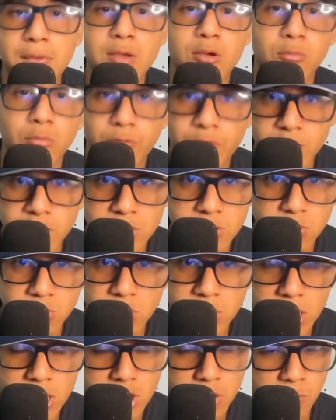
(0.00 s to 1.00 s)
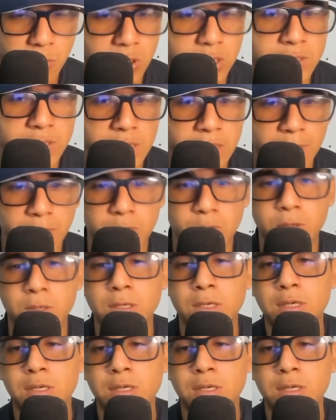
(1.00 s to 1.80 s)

como Vinícius Leite, por exemplo,